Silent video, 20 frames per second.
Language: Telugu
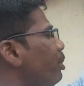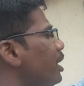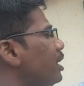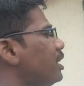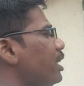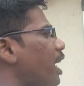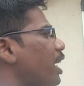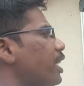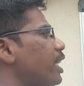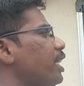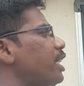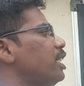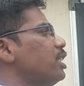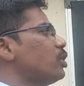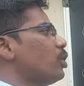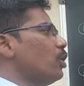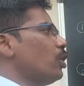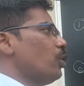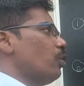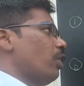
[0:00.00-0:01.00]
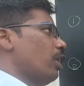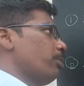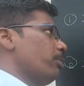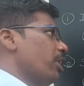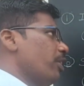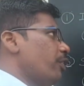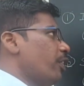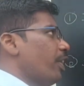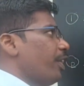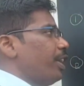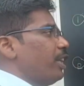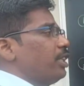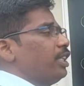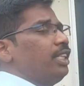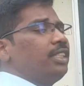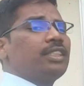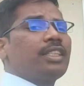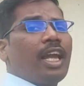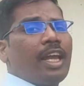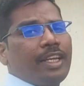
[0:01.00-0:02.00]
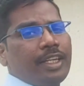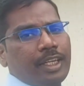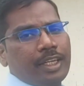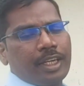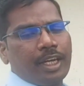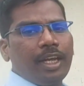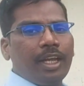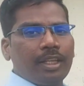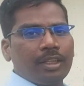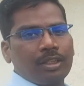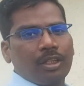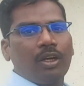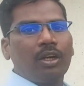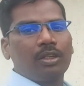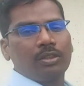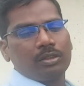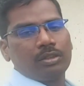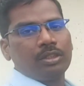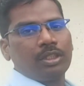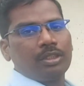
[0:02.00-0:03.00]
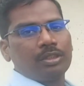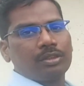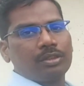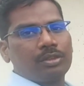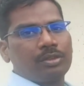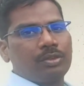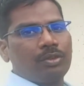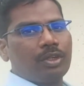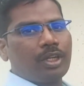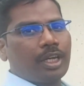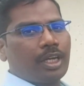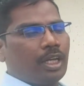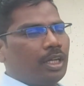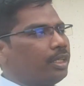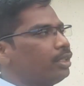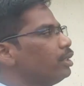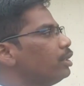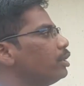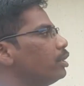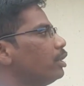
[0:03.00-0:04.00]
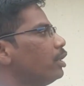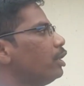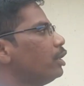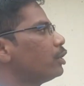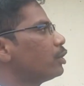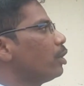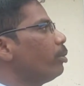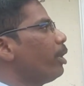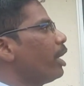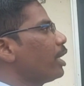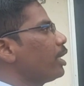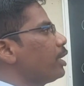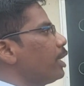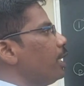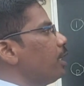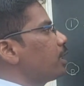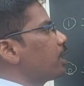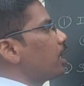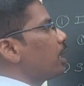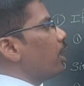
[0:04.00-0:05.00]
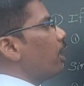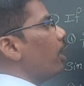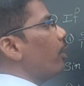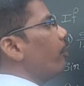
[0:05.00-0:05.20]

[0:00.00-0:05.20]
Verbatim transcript: ప్లస్ స్టాండర్డ్ ఈజ్ ఈక్వల్ టు వన్ బై ఫైవ్ అయితే సైన్ డీటా ఎంతో అడుగుతున్నాడు ఓకేనా సో మనకి తెలుసు కదా